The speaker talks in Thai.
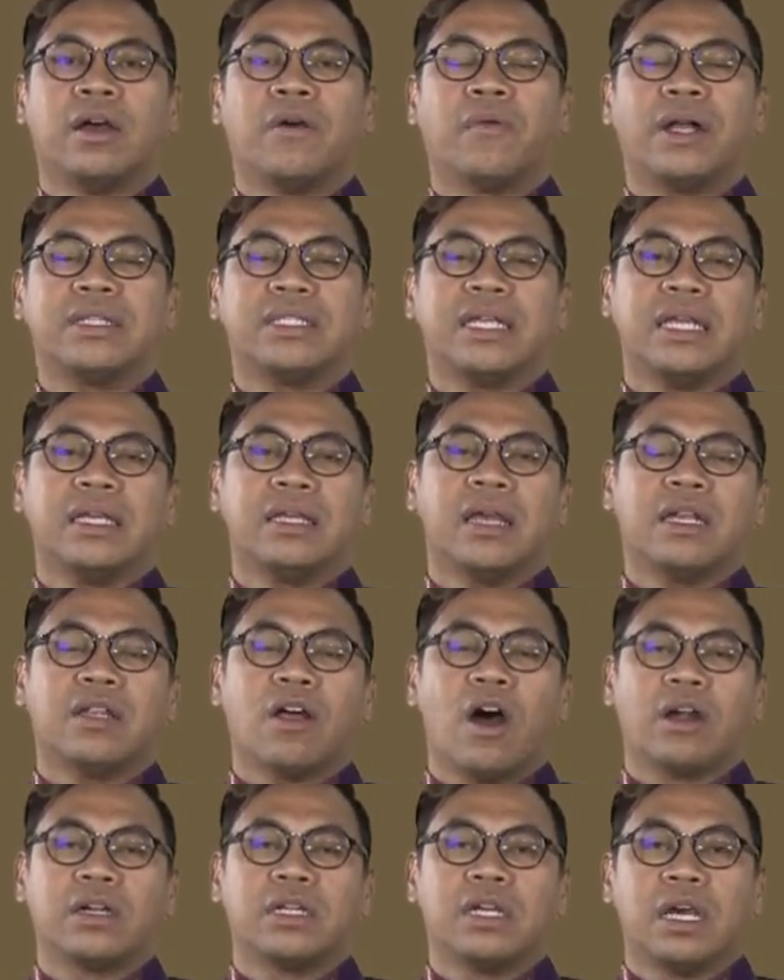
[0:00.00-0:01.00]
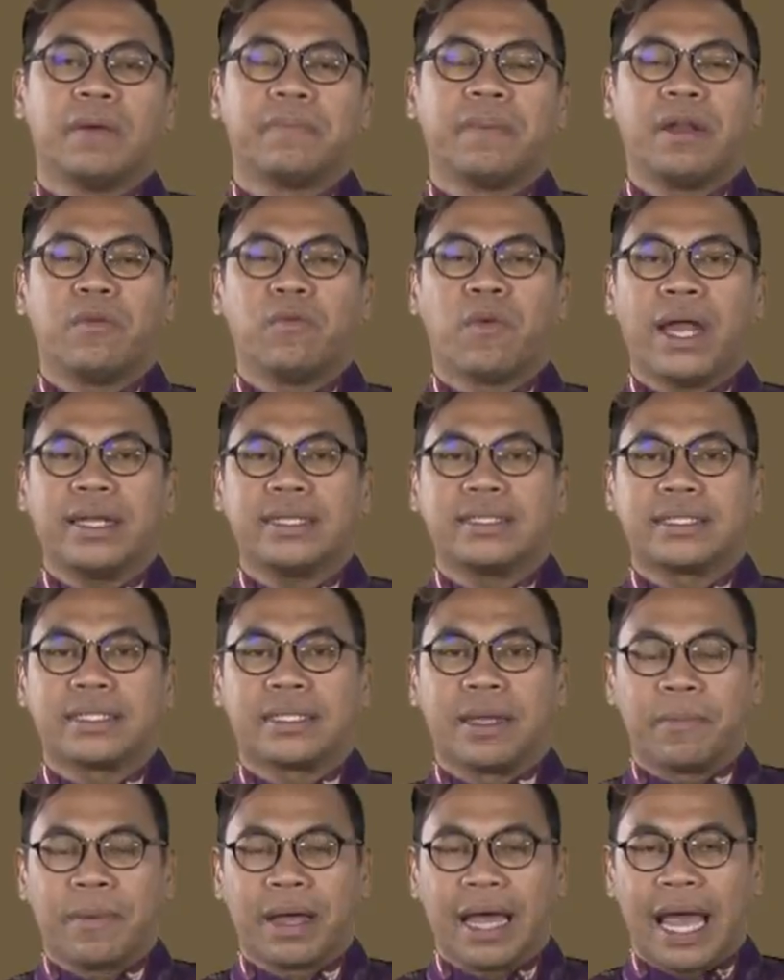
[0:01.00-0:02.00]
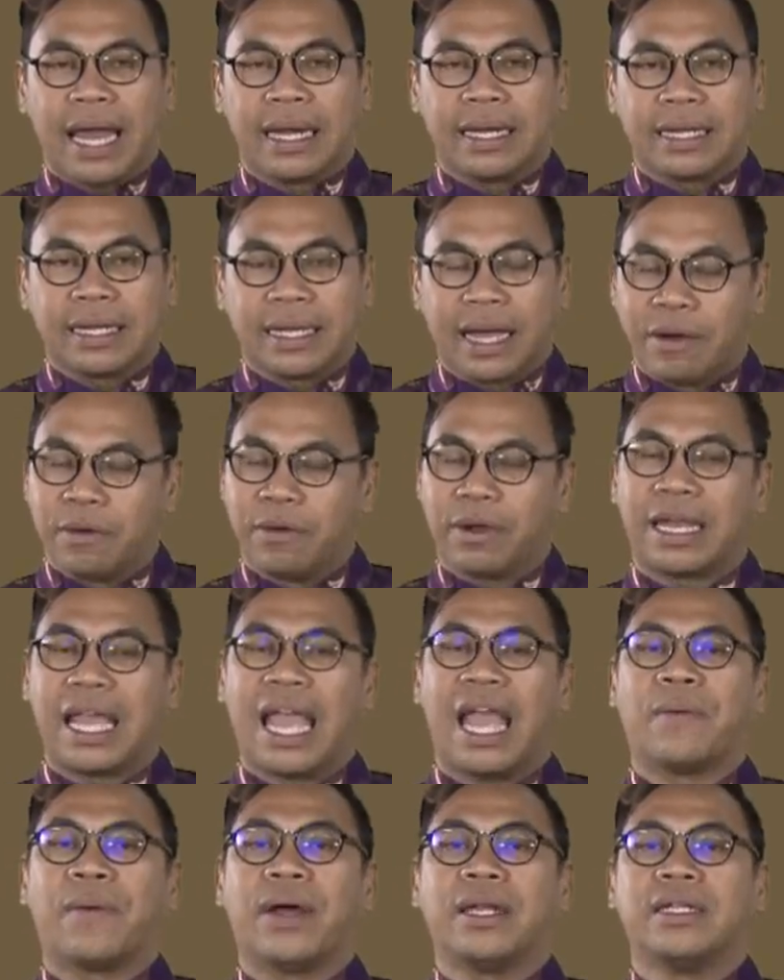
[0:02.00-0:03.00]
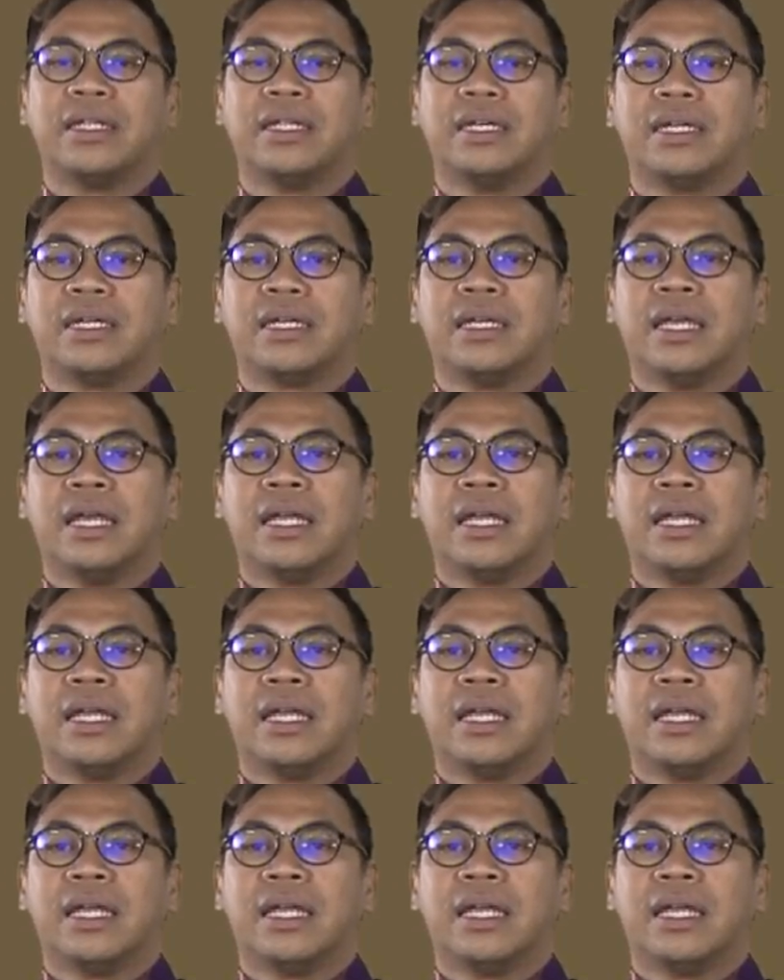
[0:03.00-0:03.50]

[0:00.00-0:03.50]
วัดเจดียอดทองถือเป็นวัดสำคัญเก่าแก่วัดหนึ่ง